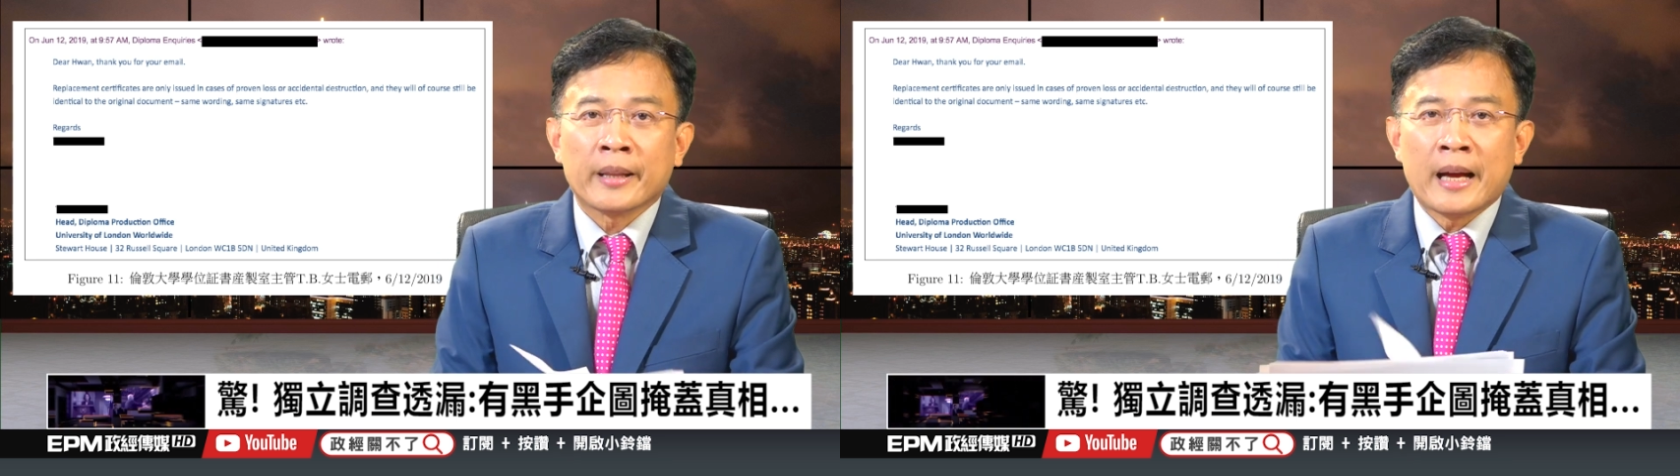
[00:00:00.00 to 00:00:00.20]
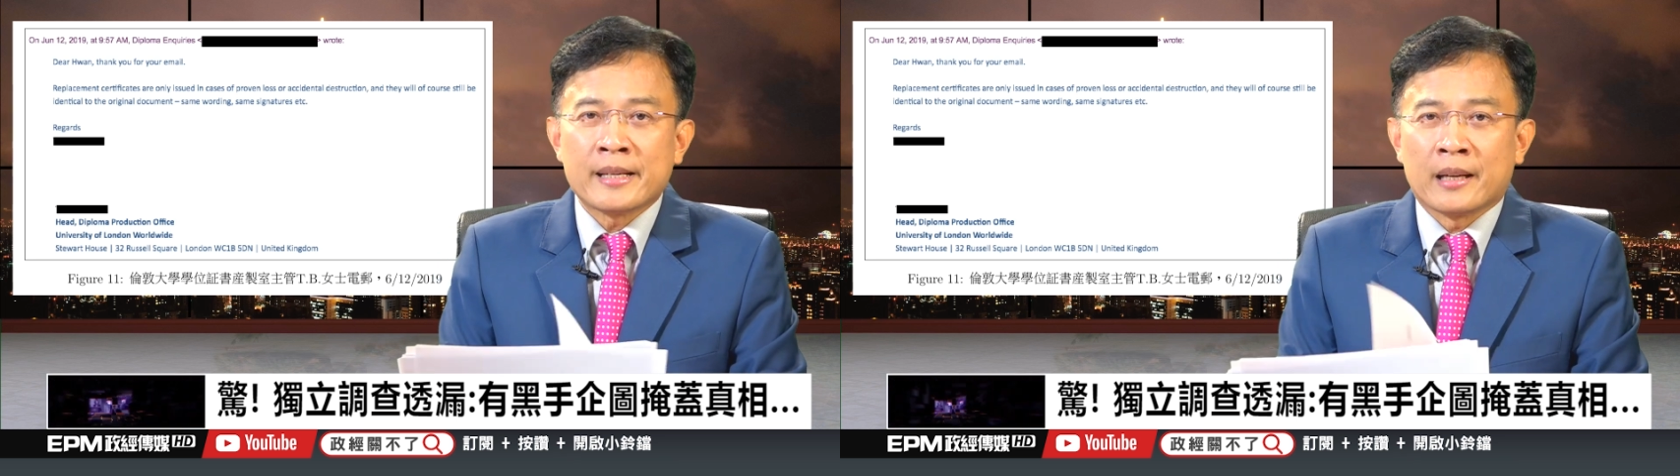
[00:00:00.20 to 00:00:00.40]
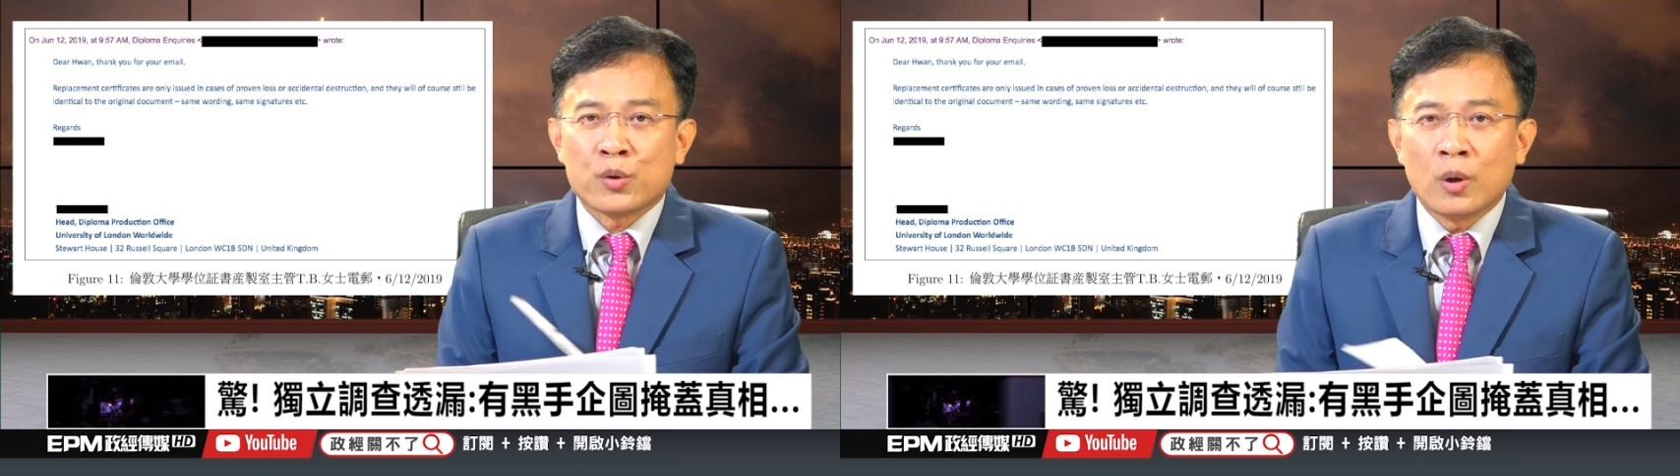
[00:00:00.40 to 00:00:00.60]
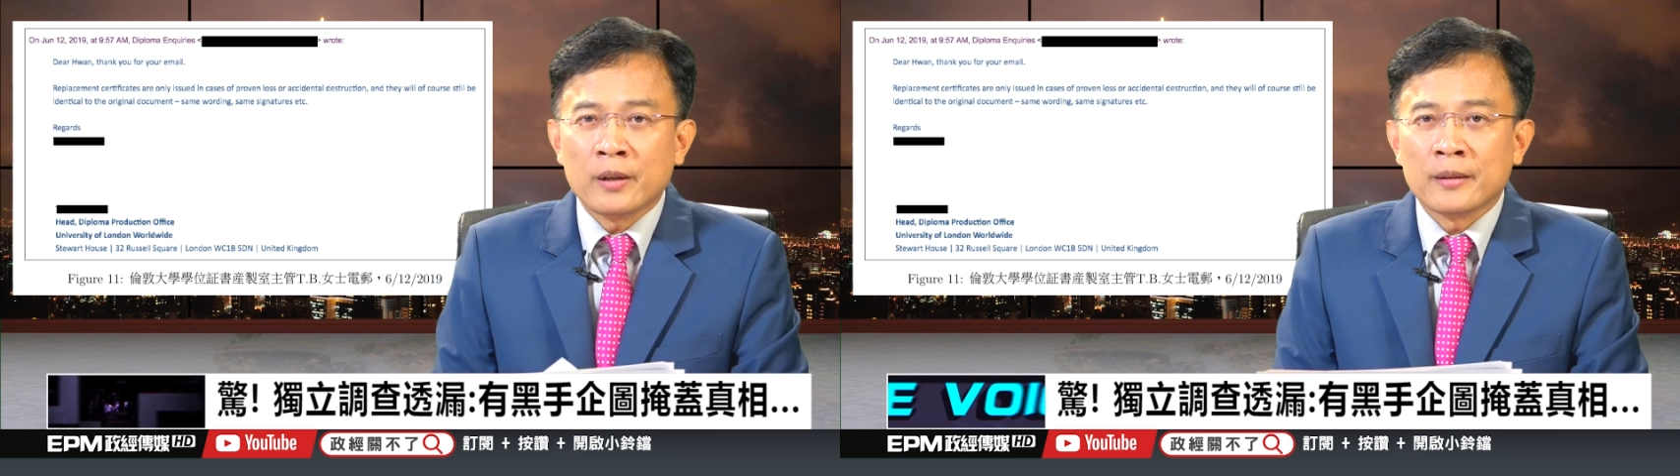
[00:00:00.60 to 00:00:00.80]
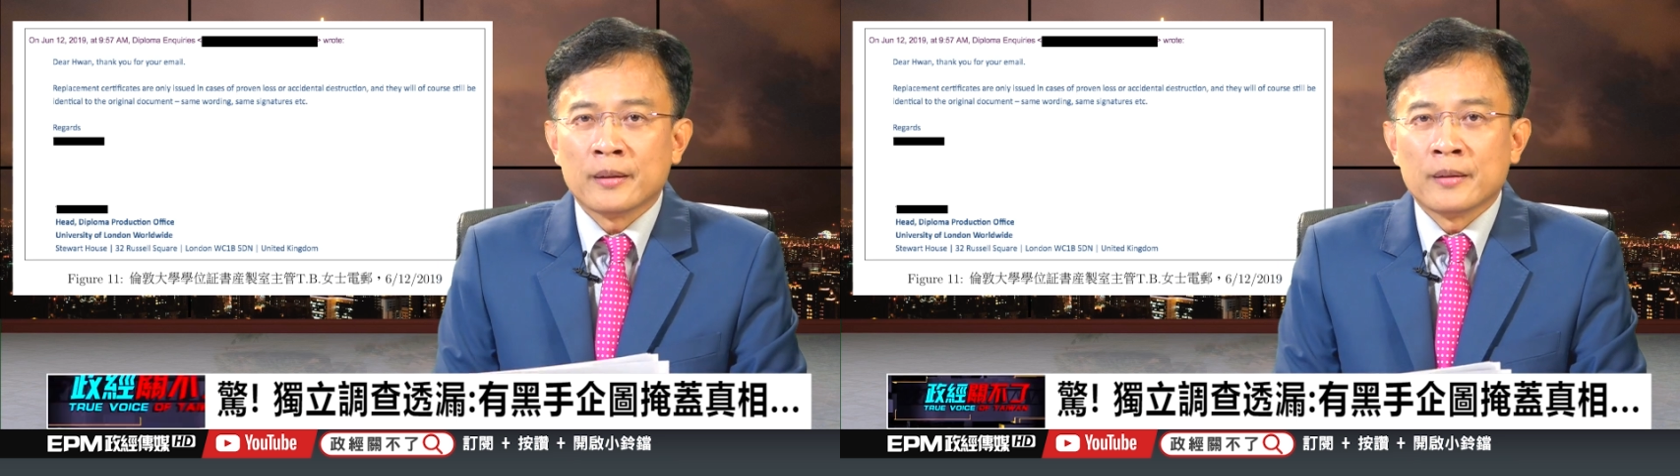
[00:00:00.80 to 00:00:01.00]
她写说，
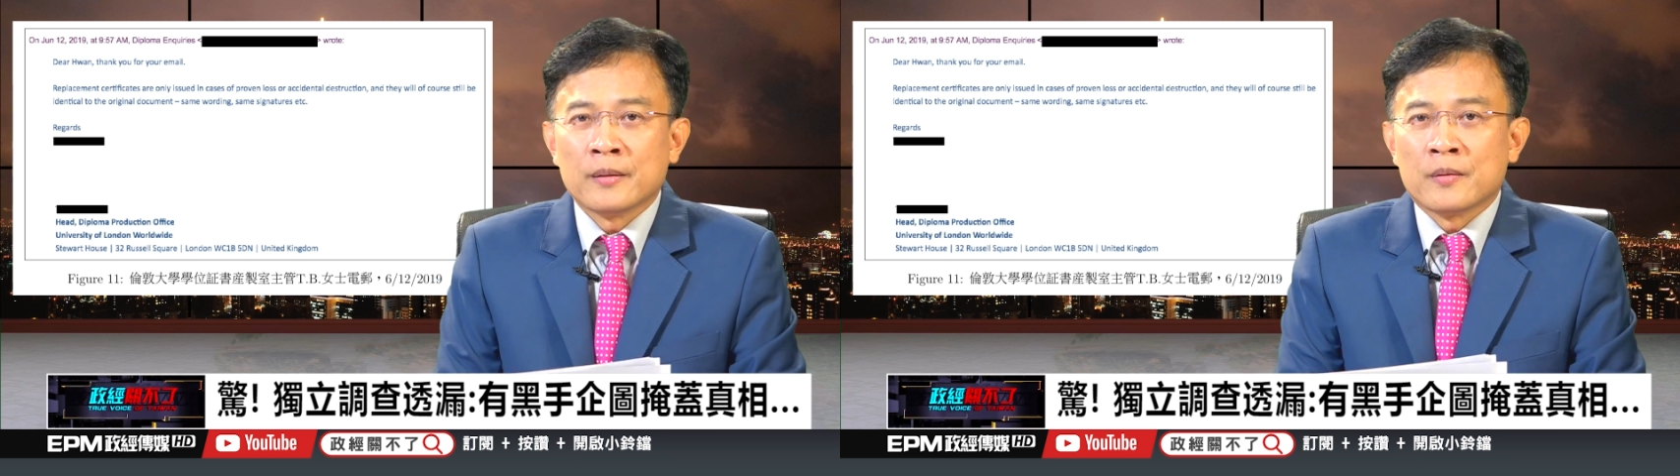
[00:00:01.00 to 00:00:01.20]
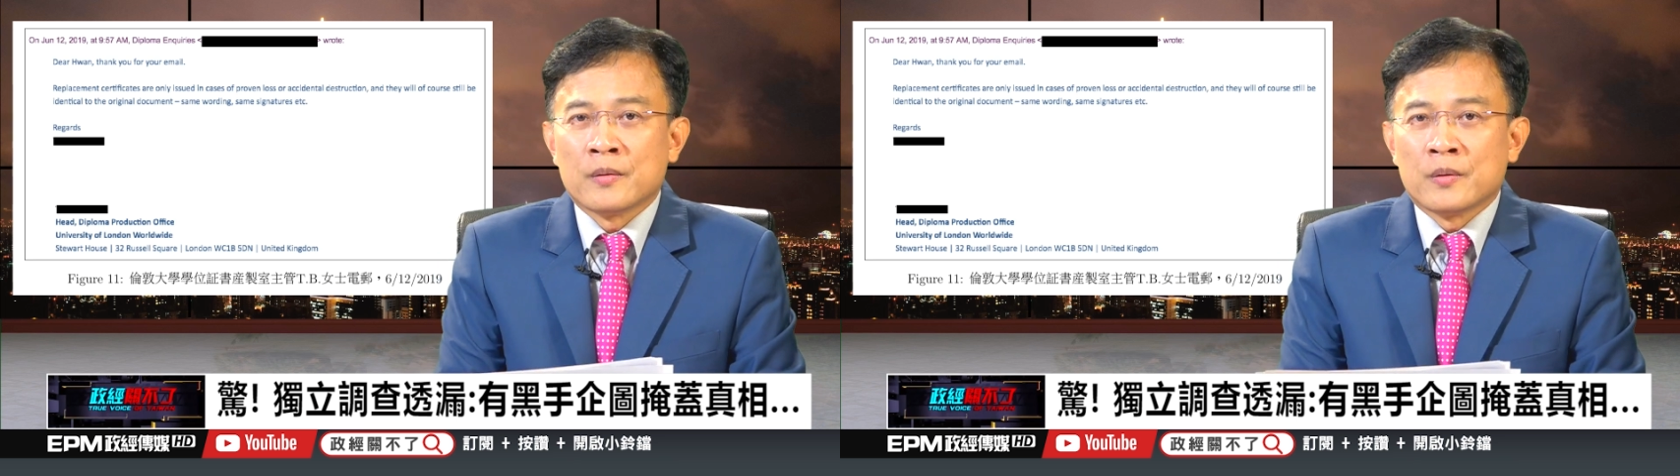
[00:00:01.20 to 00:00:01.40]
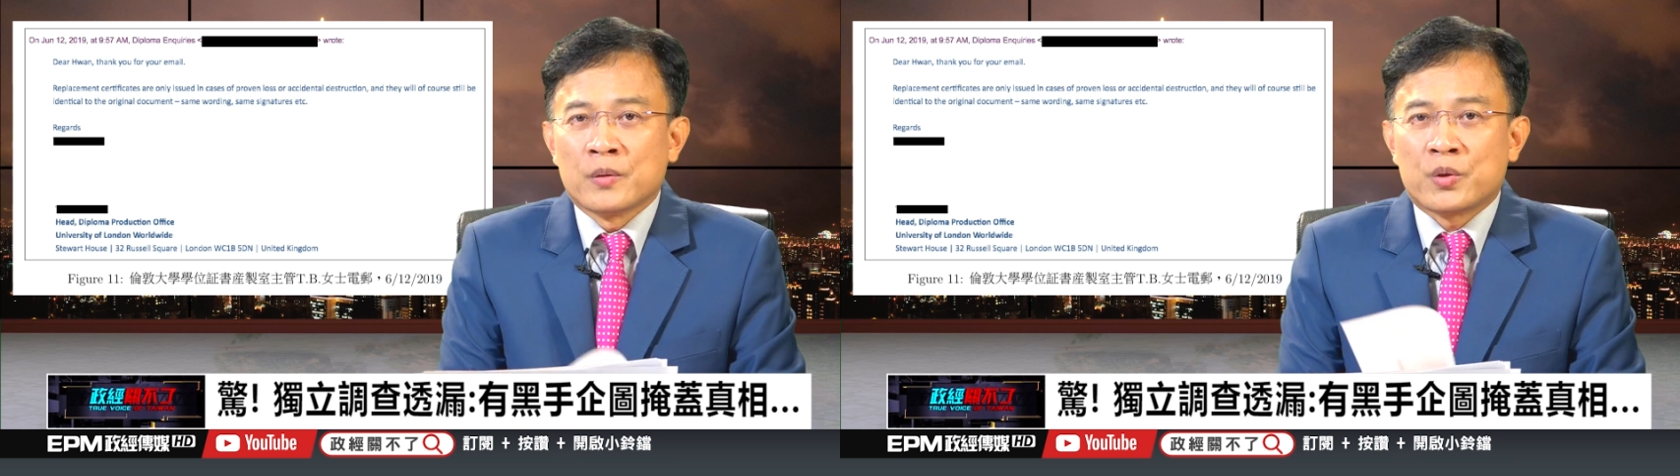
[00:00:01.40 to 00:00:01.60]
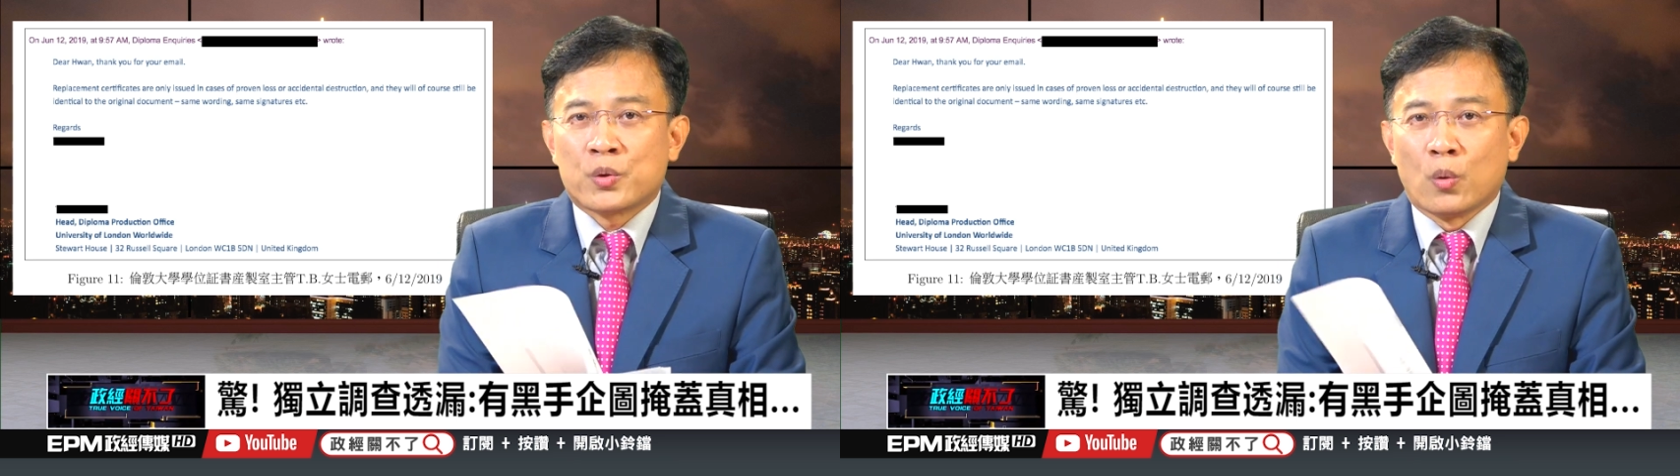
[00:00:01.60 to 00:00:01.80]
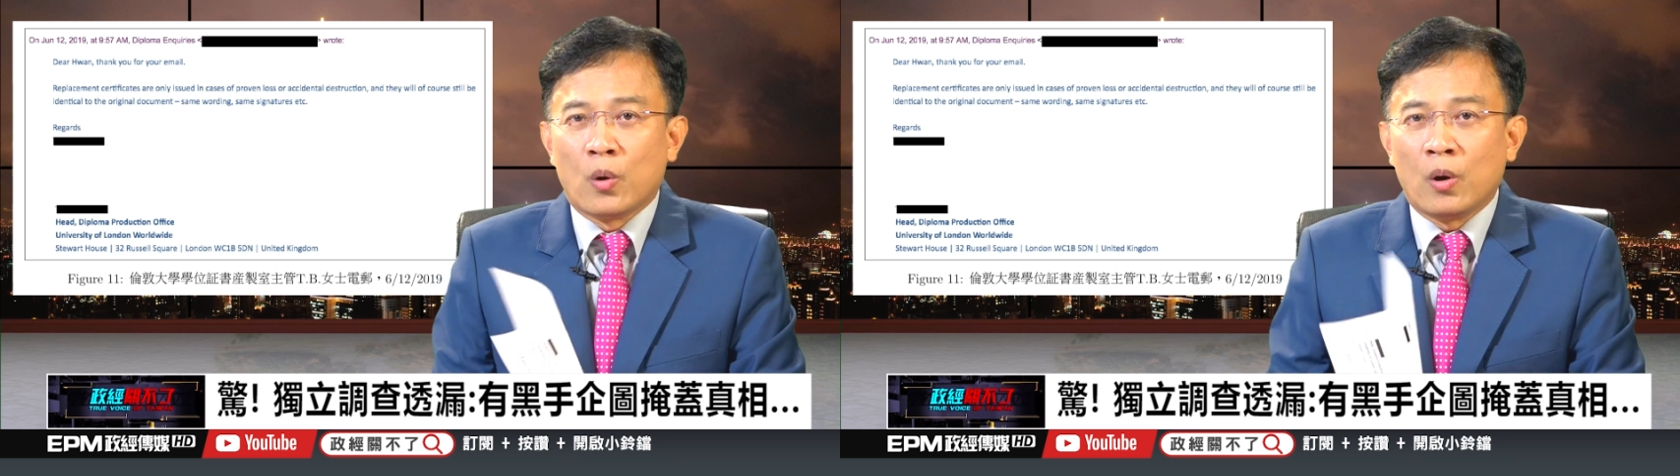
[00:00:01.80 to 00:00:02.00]
所